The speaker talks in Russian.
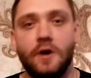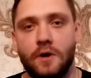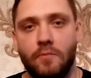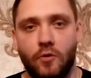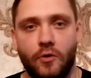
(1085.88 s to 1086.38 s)

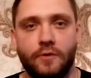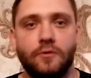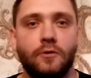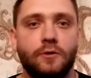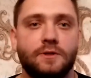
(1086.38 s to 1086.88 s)
мой
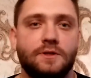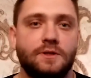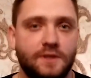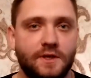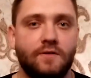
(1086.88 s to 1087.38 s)
голос
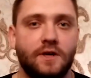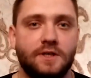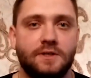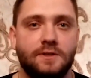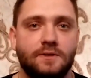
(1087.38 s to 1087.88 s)
за
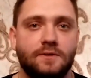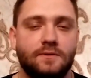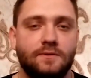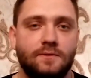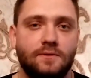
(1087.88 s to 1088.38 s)
вас
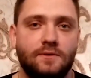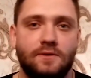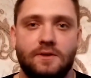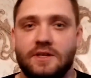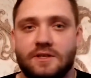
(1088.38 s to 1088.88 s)

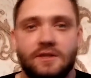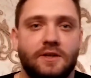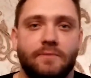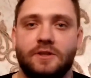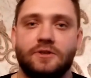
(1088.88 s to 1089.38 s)
если
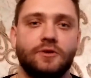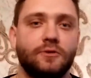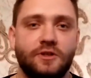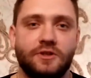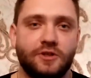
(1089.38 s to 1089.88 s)
там это что-то
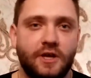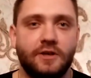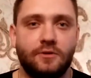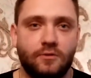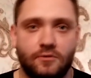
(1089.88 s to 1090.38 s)

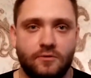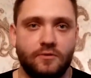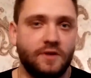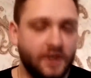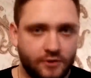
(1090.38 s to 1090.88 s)
решает, то
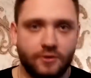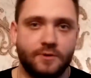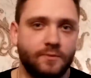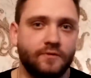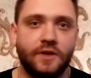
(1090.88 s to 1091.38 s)
я еще раз
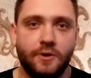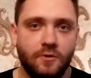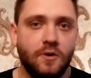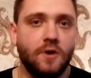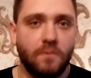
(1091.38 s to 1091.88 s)
повторю,
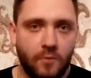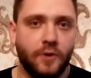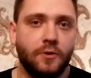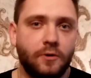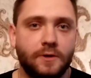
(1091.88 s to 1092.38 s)
мой
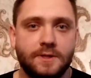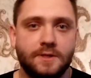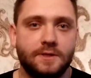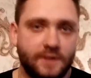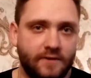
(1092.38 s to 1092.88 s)
голос
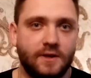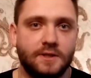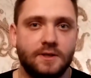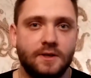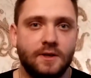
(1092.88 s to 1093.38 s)
за
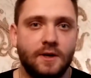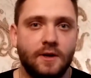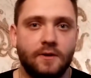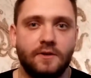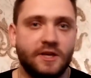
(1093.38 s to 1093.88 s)
вас.
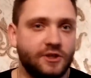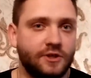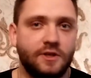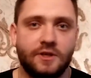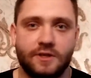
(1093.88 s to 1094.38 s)
Даже
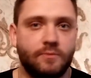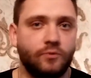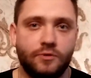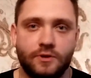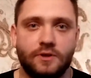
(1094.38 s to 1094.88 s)
не за Путина,